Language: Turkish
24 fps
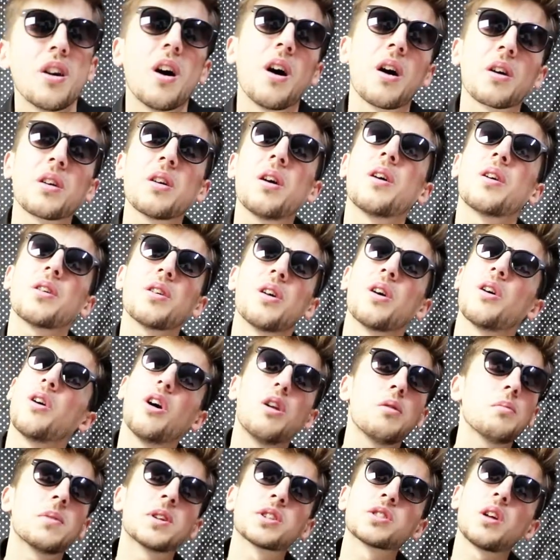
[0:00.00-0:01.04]
Yok yok yok
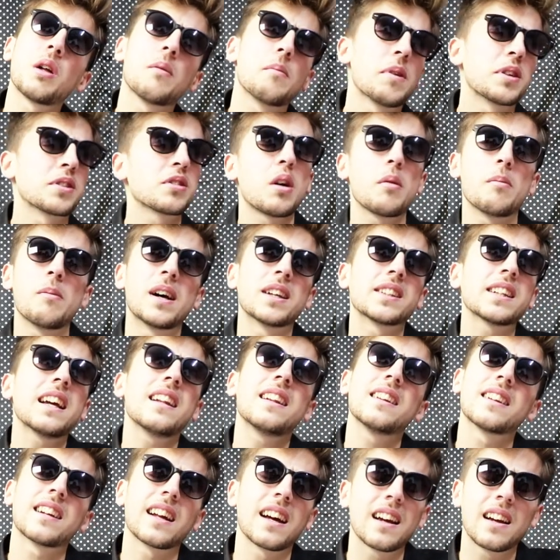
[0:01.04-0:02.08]
olmaz olmaz olmaz
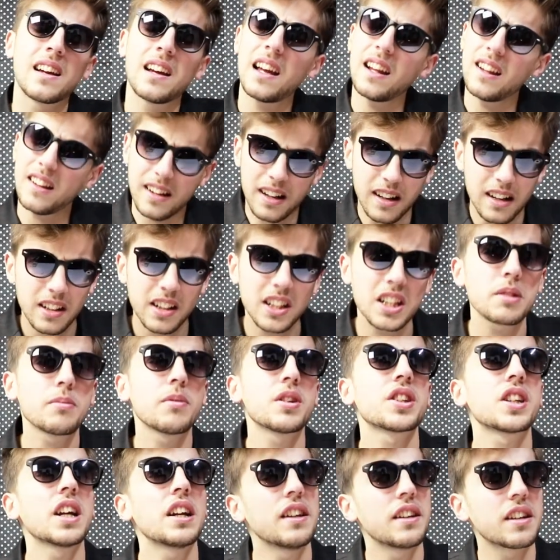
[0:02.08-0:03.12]
50 lira 50 lira. Kişi
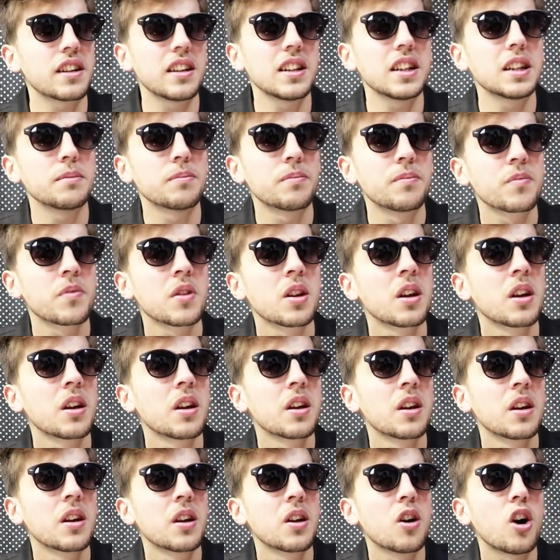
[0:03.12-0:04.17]
başı 50 lira alayım.
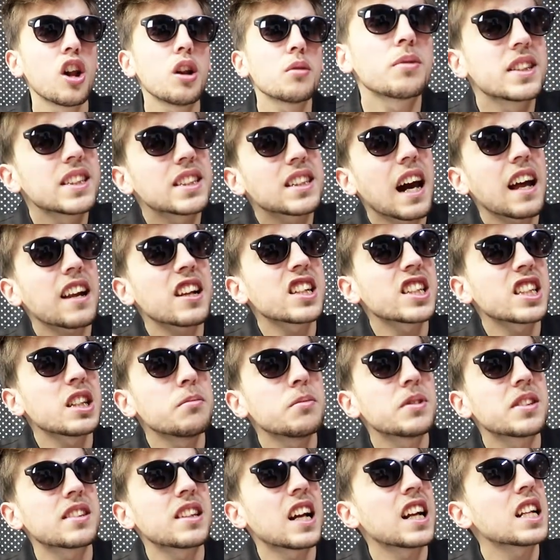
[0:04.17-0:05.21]
Oğlum siz kardeş
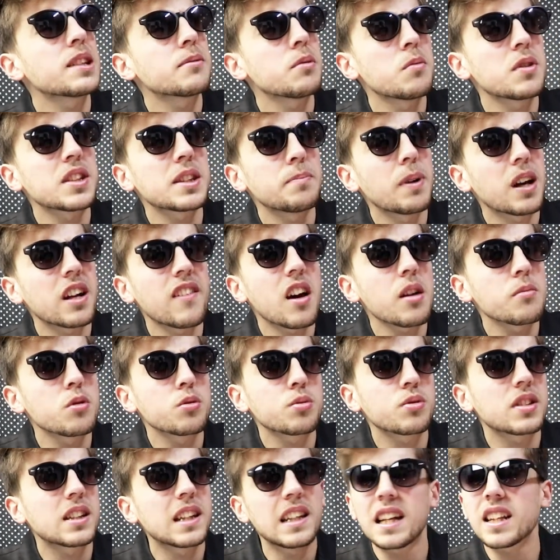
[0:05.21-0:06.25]
değil misiniz? Anneniz babanız para
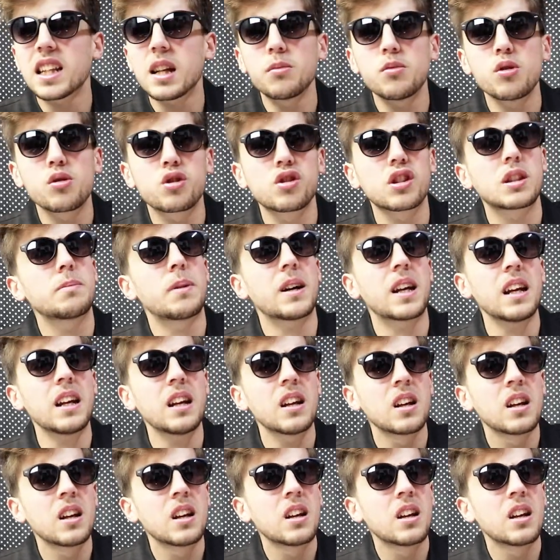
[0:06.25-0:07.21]
vermiyor musunuz, Nereden buluyorsunuz parayı?